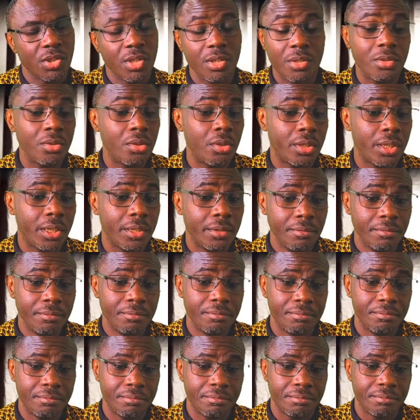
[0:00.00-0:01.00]
Je dis, ok,
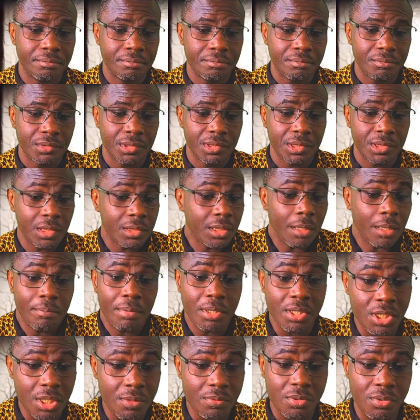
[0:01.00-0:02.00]
c'est
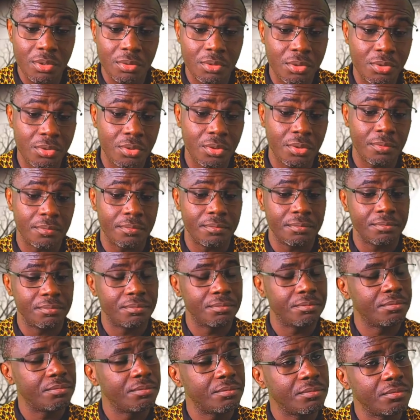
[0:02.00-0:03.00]
ta perception de Dieu.
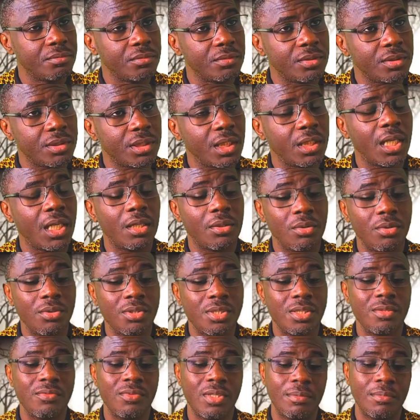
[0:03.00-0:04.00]
Si
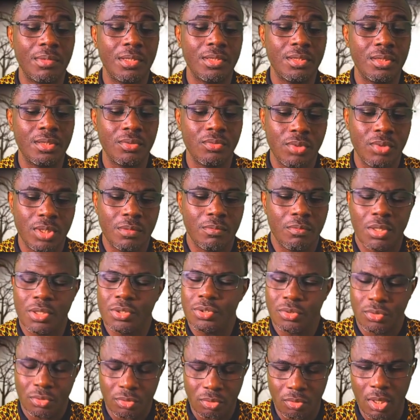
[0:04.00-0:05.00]
quelqu'un aussi vient me dire, oui,
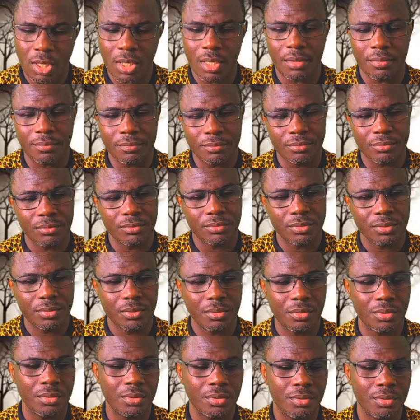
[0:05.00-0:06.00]
moi je crois
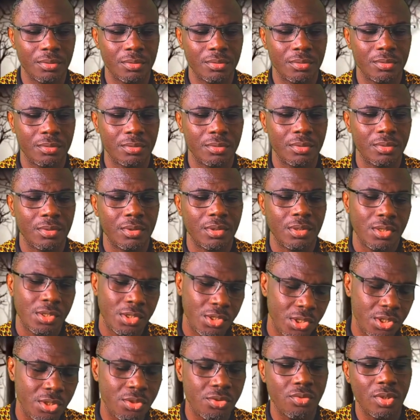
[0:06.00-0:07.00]
que
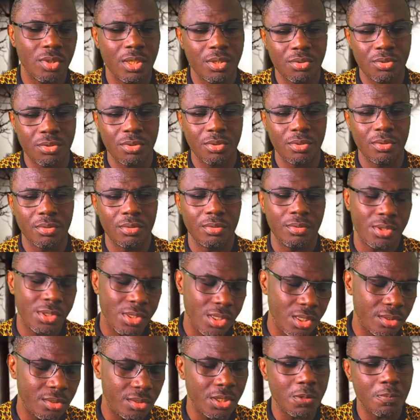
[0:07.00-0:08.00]
Jésus est Dieu,
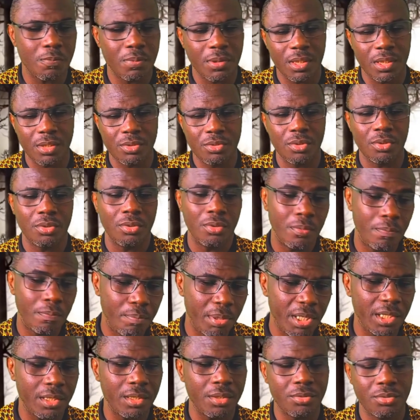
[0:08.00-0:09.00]
le Saint-Esprit est Dieu,
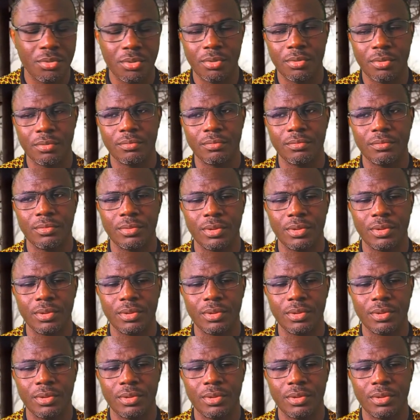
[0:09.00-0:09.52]
le Père est Dieu.